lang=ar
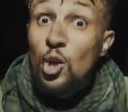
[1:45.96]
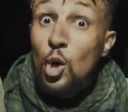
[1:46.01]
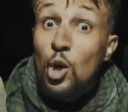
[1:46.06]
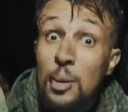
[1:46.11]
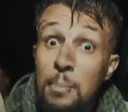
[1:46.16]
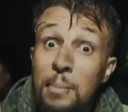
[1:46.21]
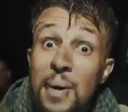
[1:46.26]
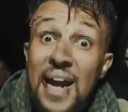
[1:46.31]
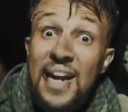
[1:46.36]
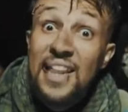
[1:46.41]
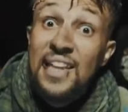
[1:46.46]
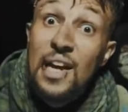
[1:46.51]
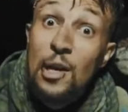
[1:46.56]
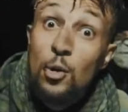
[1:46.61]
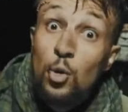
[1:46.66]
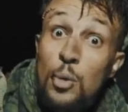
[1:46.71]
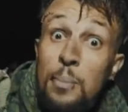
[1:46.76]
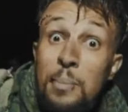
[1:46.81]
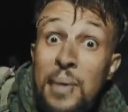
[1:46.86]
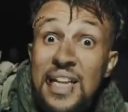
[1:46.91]
نروح
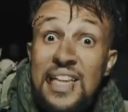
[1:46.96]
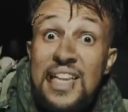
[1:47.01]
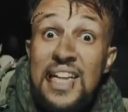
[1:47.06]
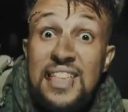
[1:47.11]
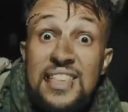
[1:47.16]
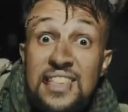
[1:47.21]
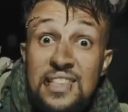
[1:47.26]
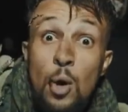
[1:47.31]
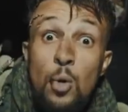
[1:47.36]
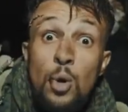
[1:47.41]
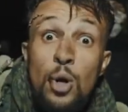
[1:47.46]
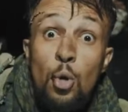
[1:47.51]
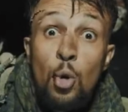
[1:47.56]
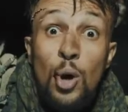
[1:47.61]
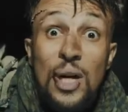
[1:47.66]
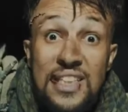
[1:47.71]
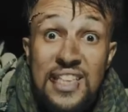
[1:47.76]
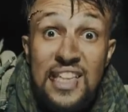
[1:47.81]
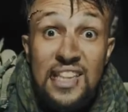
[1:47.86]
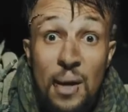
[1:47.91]
الماريكان ونبعث لك تصاوري
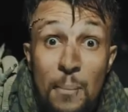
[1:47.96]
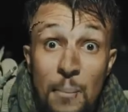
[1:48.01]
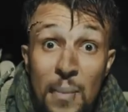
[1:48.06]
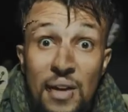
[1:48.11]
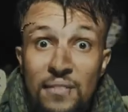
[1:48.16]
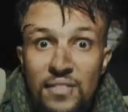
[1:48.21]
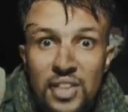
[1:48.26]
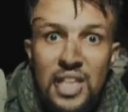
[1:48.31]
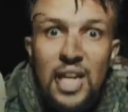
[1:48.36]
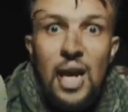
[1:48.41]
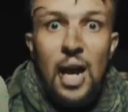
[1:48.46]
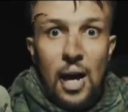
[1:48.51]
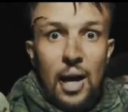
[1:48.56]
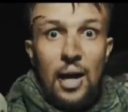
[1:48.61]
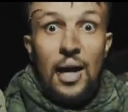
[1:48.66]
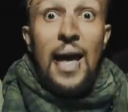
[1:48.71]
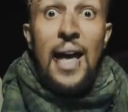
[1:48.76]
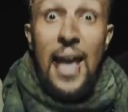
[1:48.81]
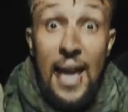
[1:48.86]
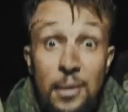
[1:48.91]
وقعد تتبع فيا
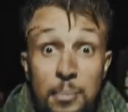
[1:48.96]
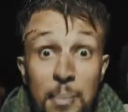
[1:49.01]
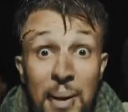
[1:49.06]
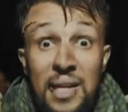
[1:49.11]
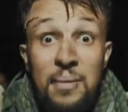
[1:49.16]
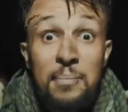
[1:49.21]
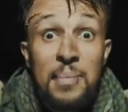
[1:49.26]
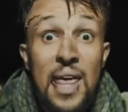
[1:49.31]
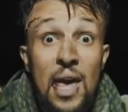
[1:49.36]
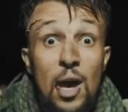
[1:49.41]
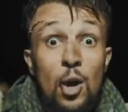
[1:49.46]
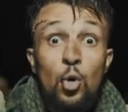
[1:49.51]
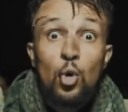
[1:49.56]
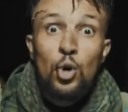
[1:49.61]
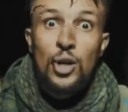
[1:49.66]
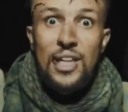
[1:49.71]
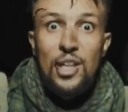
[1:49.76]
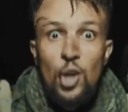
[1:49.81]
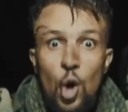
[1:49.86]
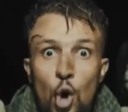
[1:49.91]
تبعني مليح
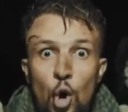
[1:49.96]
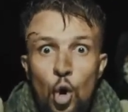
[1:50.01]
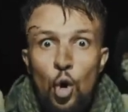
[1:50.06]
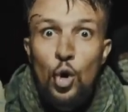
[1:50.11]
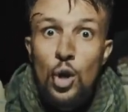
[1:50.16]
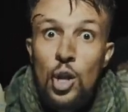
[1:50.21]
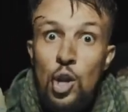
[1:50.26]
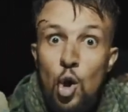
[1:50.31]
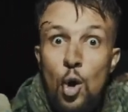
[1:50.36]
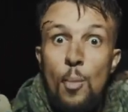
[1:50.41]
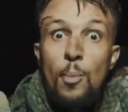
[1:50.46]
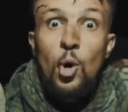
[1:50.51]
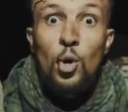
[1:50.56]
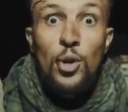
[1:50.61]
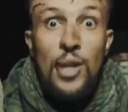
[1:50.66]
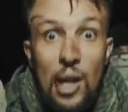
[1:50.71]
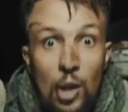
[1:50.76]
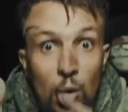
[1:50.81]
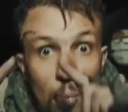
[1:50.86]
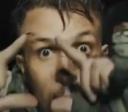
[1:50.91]
وكي نروح قول لهم قلنا